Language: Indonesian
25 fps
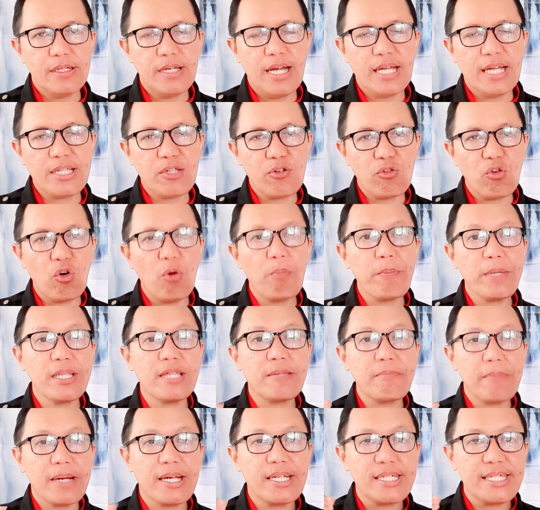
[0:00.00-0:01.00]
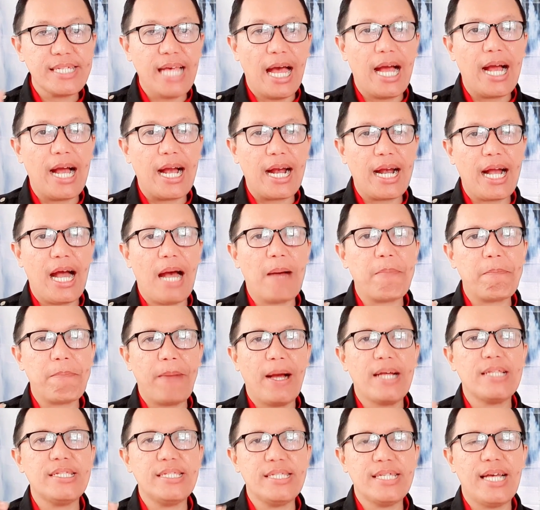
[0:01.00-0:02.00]
atau komitmen jangka
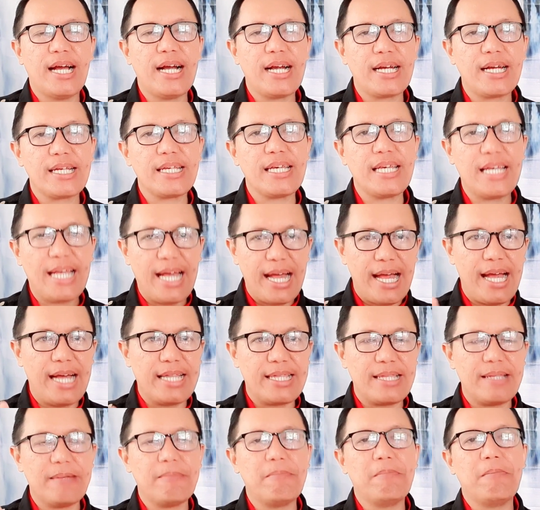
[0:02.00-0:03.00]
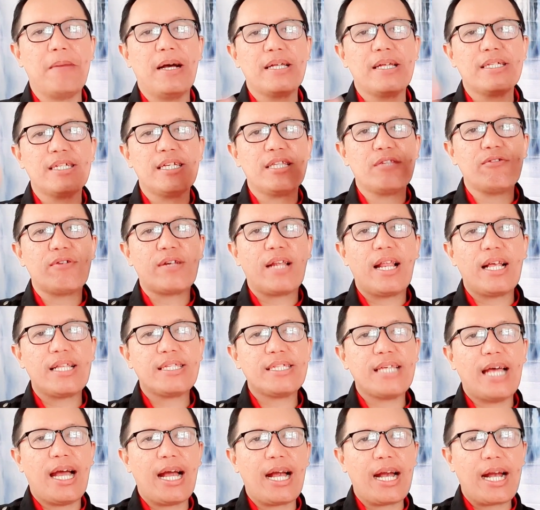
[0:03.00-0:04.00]
panjang ingat emas itu adalah
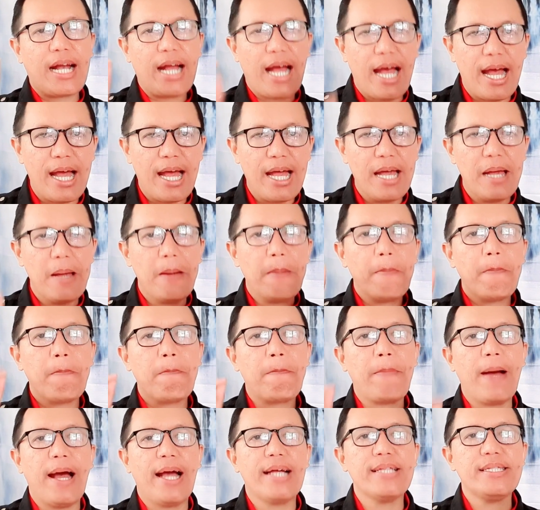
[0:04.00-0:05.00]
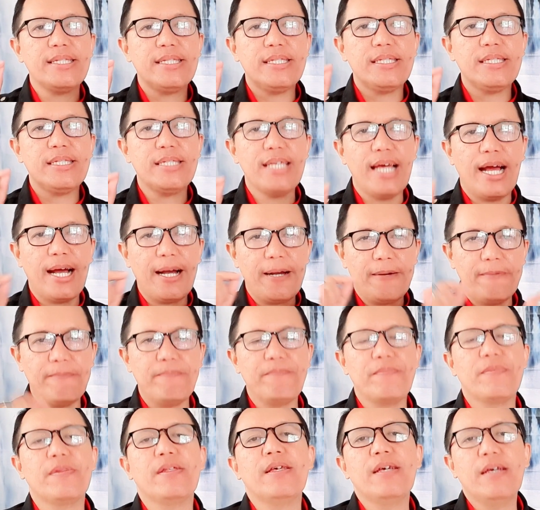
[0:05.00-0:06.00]
jangka panjang
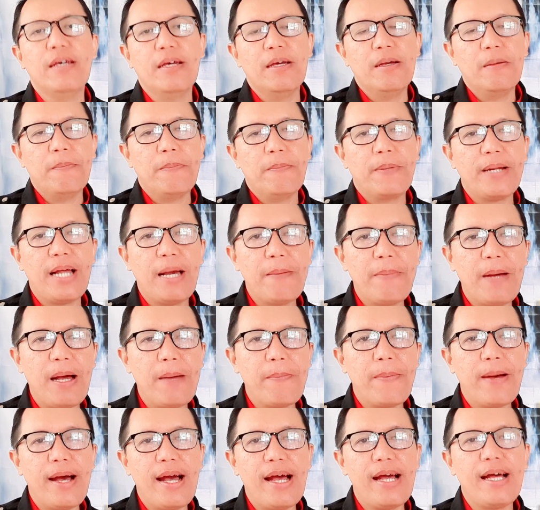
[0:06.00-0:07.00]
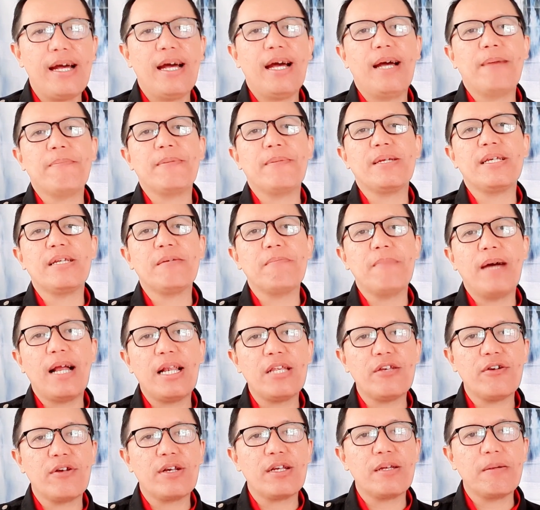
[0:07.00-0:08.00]
Berapa Pak? Nah, minimal
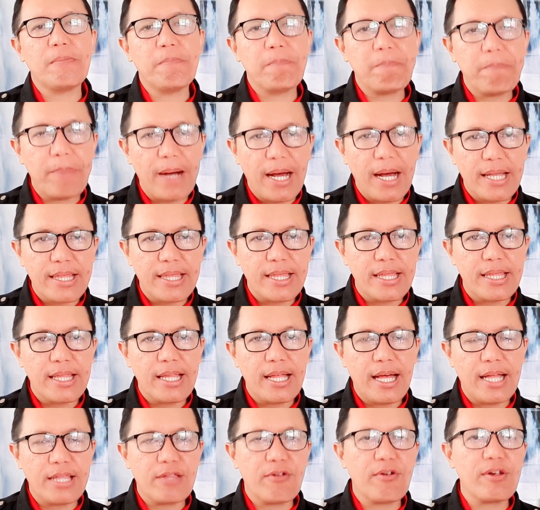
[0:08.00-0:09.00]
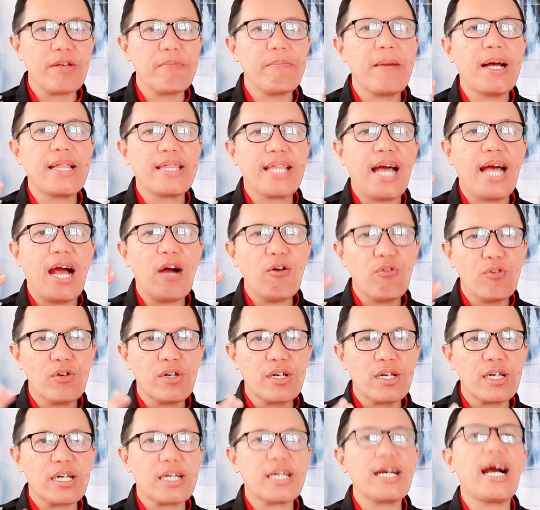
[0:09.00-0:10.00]
ya 4 atau 5 tahun
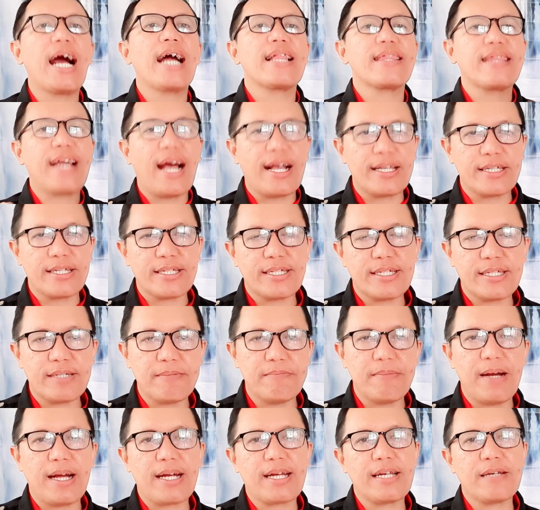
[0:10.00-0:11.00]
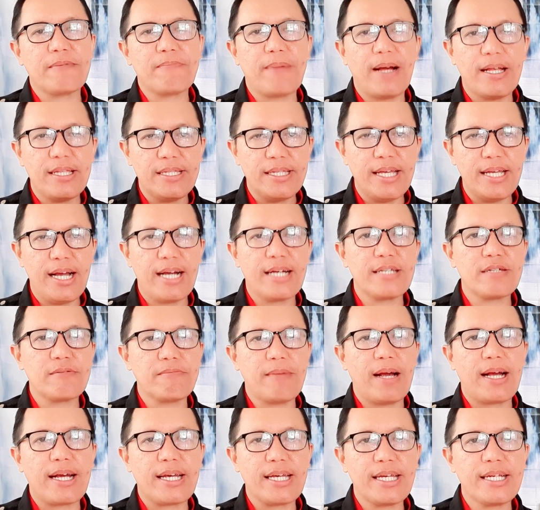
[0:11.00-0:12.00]
ke atas. Semakin panjang
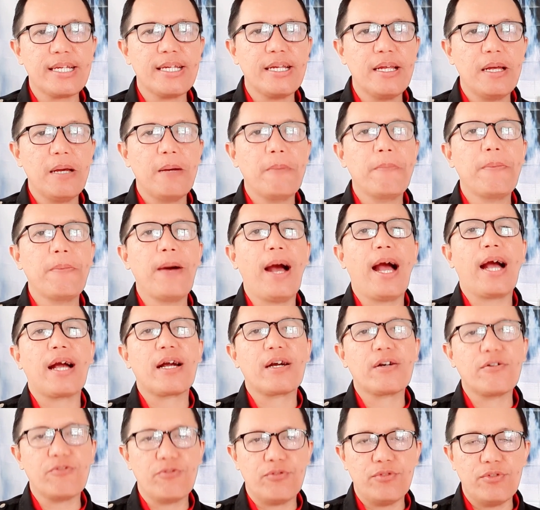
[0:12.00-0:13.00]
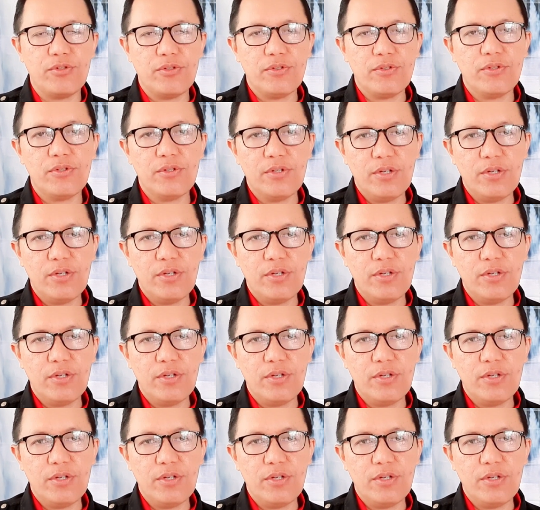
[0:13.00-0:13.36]
semakin bagus.